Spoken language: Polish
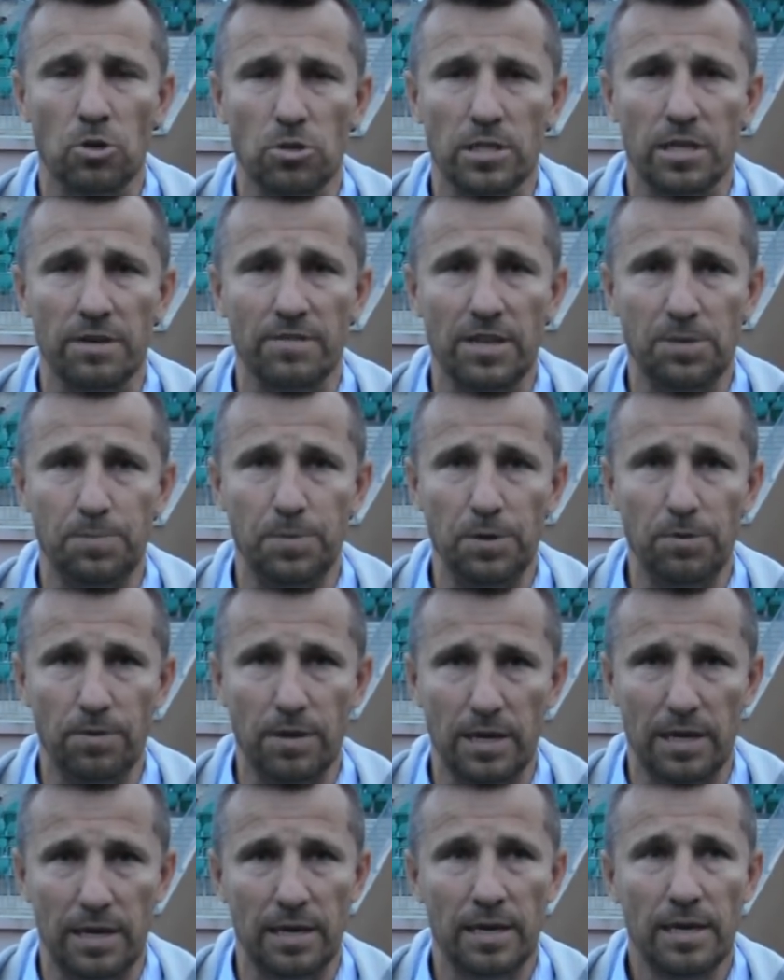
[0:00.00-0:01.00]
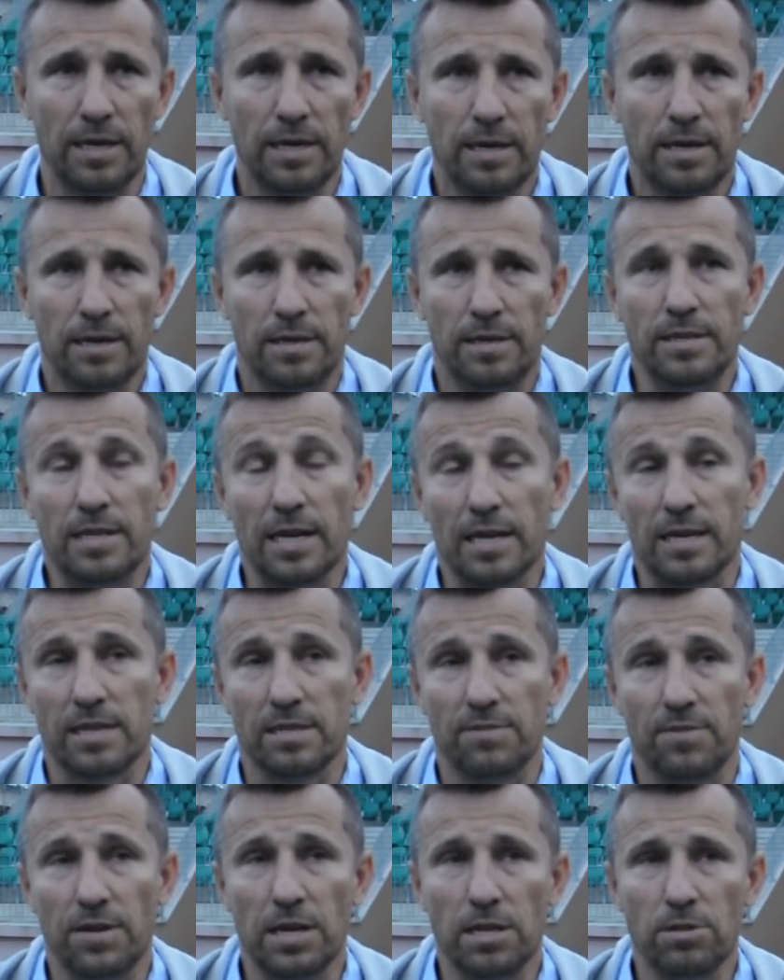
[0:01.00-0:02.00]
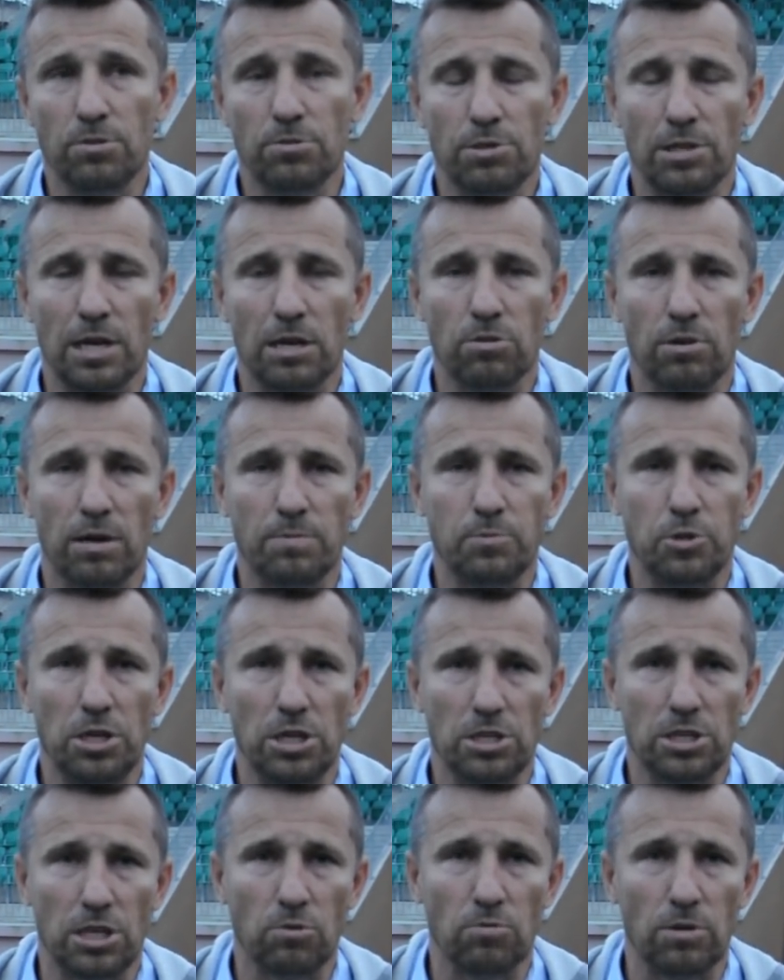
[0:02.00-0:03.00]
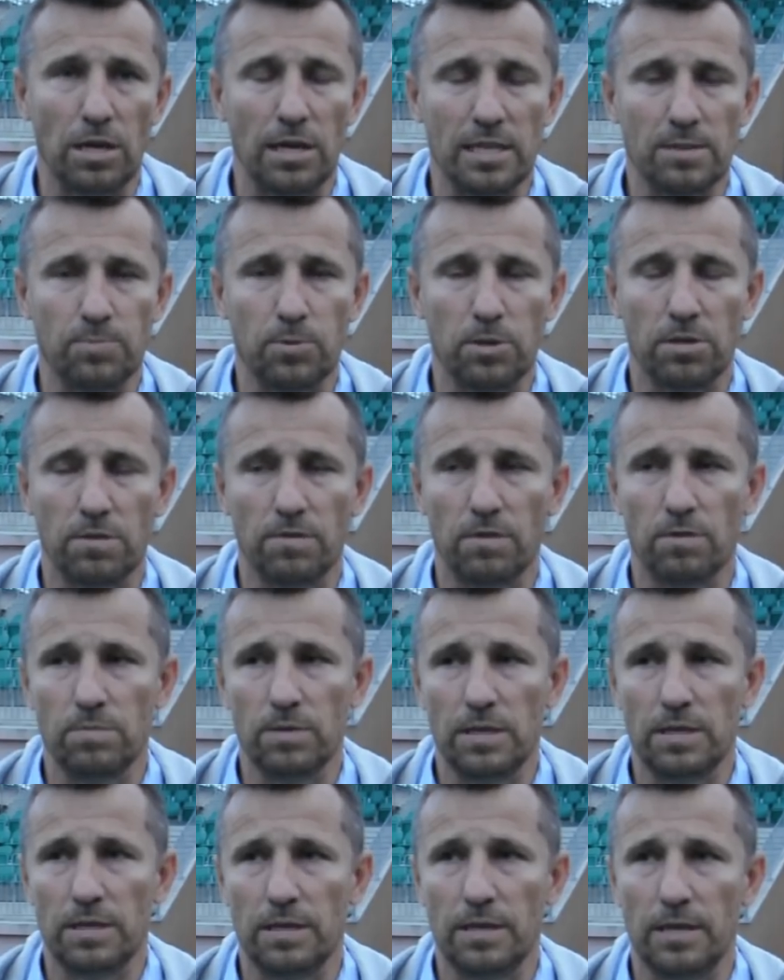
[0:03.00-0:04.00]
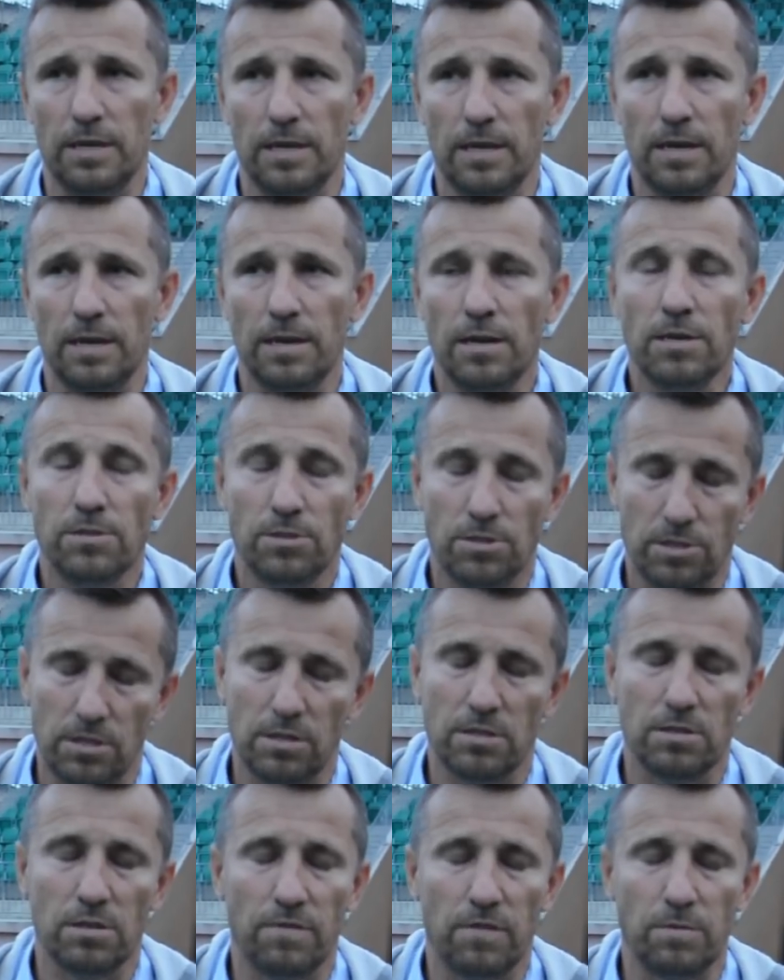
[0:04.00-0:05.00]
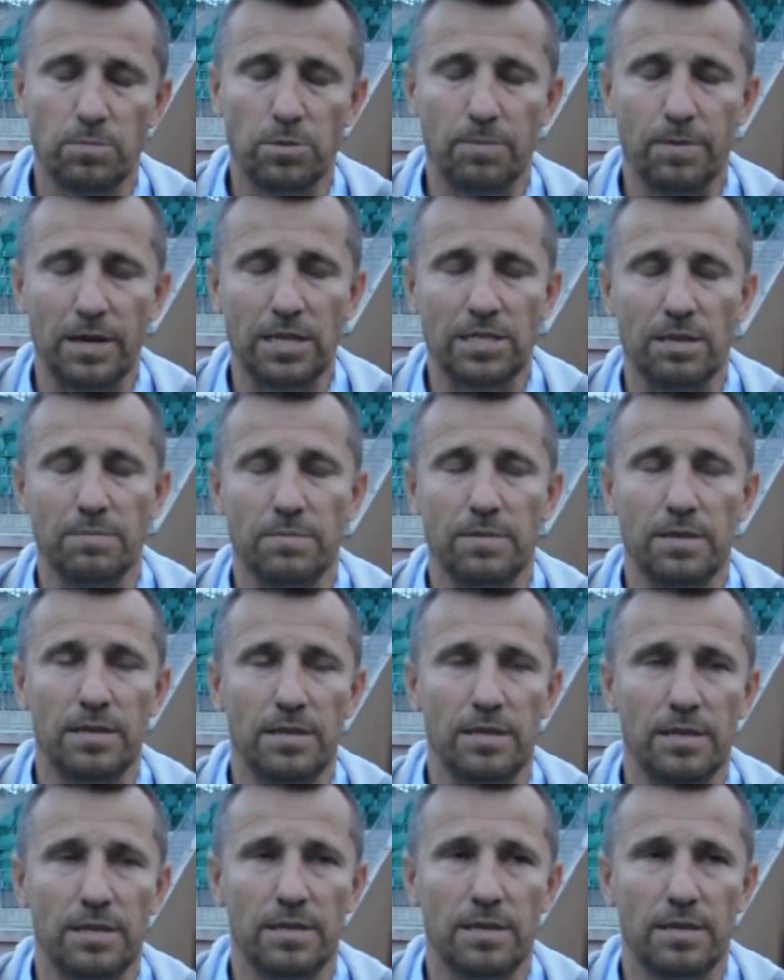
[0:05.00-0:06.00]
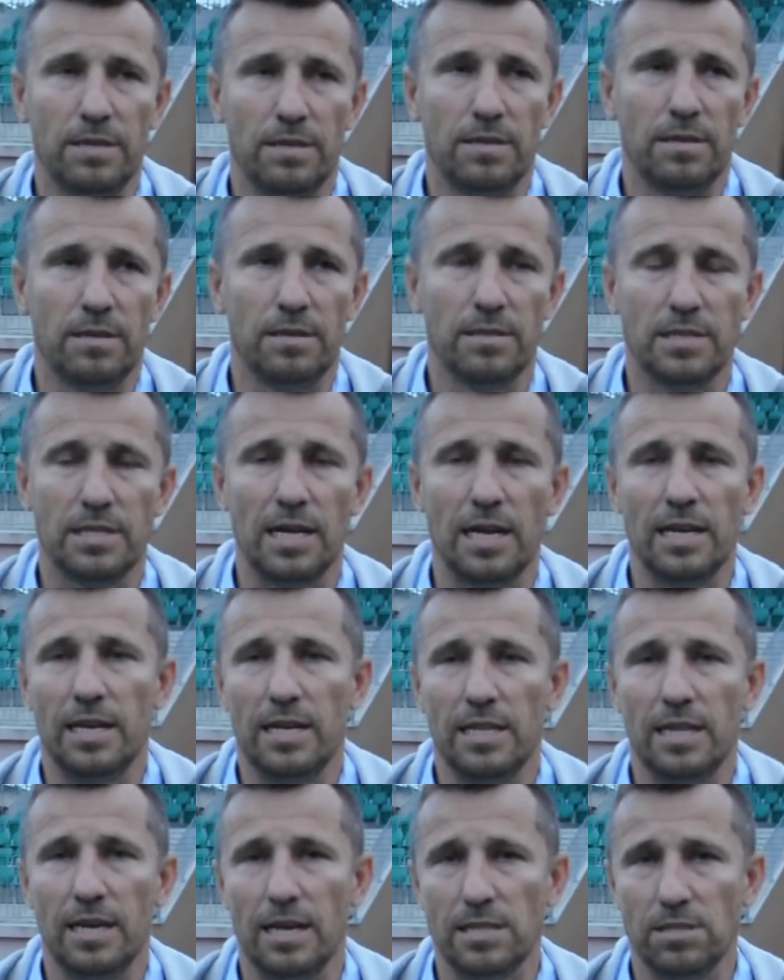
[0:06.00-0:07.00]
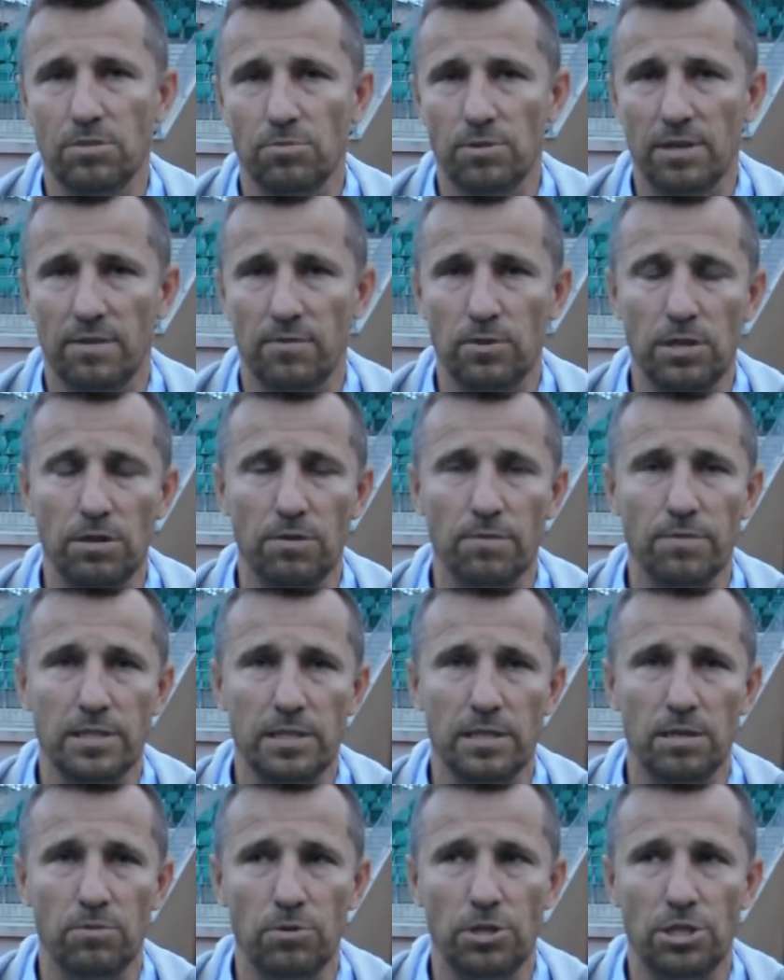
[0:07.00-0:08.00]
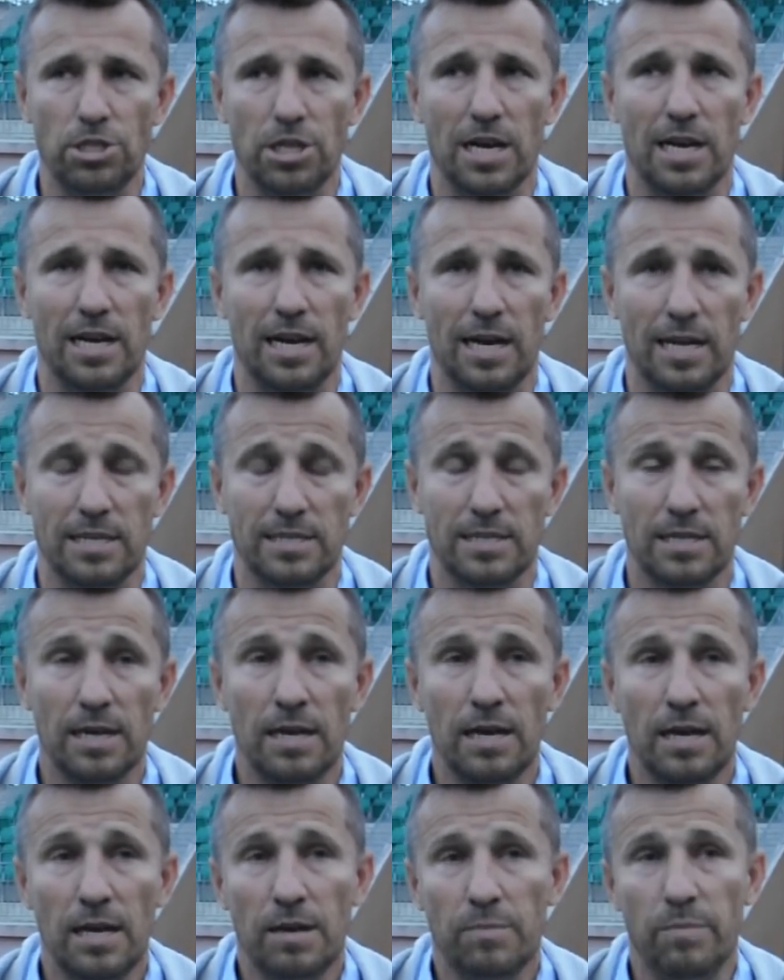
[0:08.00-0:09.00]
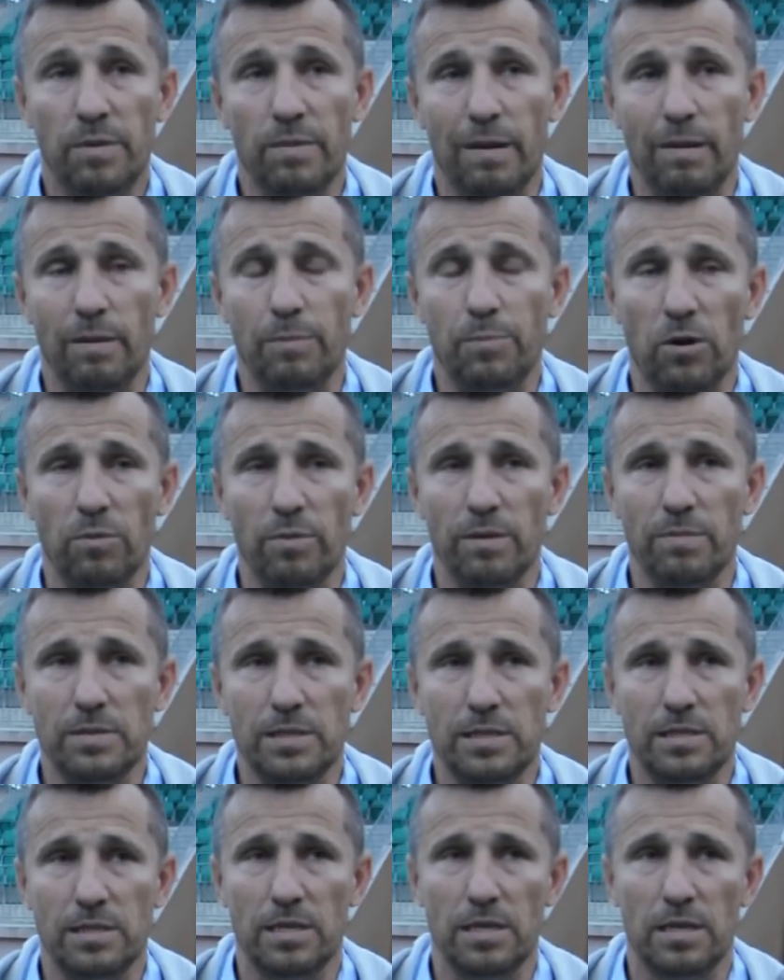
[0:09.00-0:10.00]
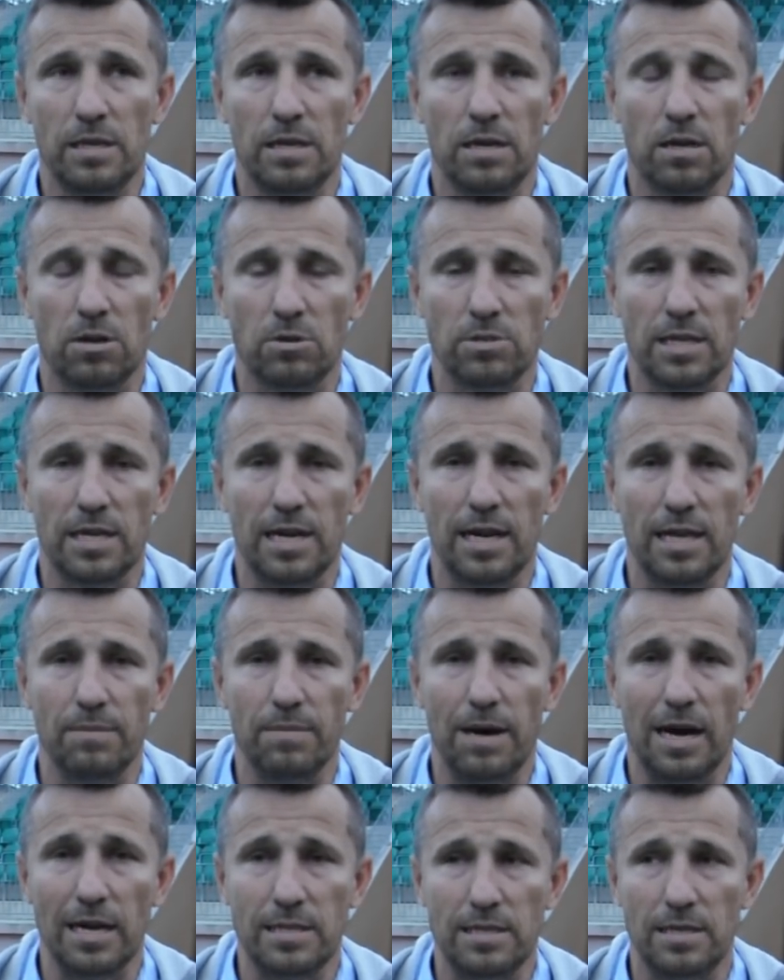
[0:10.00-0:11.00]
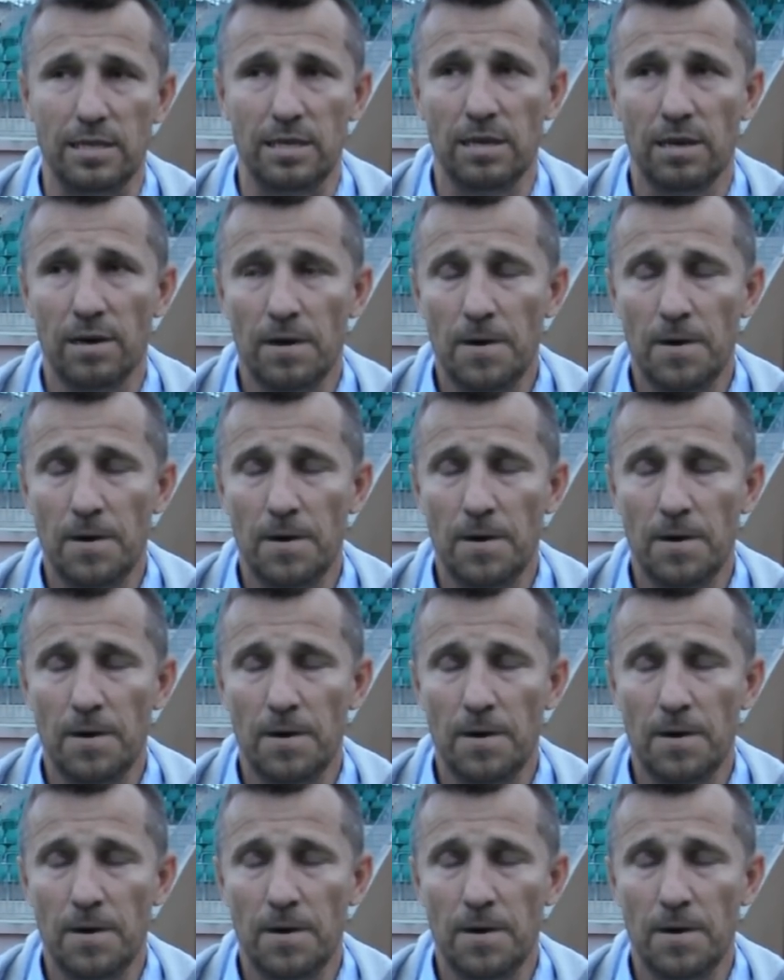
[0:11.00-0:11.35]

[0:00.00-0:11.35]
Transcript: rozgrywać piłkę i tak jak zwykle drużyna, która przyjeżdża tutaj na sportową, czy sosnową, przepraszam, staje 11 zawodników z tyłu i czeka na nas. My mamy problem z rozegraniem akcji